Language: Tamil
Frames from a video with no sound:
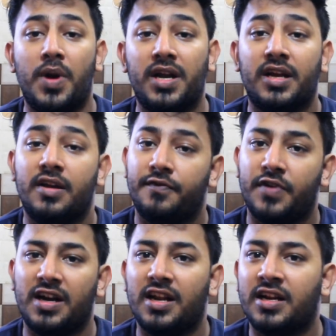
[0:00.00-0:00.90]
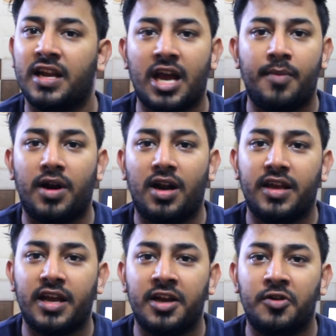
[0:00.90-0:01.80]
பட் ஃப்ரண்ட்டில் இருக்க
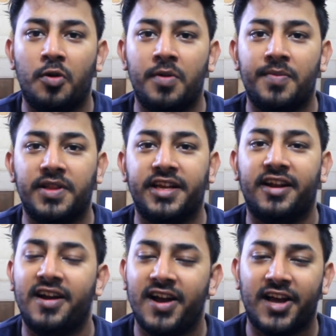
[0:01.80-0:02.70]
கேமராலாம் எங்கே இருக்கும் அப்படின்னு பார்த்தீங்கன்னா